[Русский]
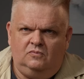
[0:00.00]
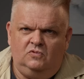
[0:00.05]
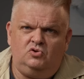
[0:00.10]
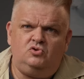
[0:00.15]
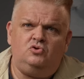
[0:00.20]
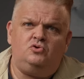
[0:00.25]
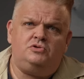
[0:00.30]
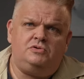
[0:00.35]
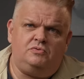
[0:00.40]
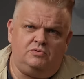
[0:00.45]
Ну,
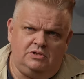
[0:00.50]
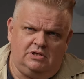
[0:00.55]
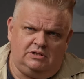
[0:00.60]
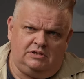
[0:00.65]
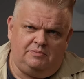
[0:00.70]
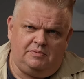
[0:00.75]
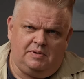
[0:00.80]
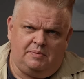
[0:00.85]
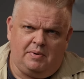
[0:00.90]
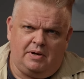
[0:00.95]
что сегодня
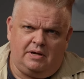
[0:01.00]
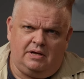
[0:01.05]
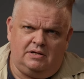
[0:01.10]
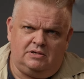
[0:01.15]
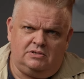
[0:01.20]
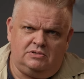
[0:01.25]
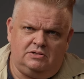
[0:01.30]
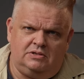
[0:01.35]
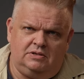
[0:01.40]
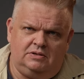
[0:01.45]
ты мне
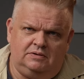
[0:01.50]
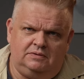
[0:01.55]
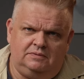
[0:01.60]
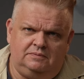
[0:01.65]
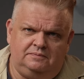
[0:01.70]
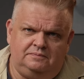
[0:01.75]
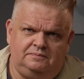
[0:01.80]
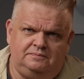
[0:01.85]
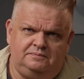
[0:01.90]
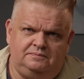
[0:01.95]
покажешь?
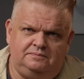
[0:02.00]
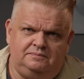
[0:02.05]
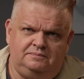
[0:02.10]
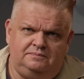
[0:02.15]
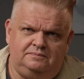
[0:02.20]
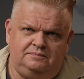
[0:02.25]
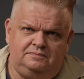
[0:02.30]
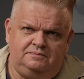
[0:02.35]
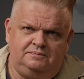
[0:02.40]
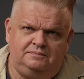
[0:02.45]
Ну,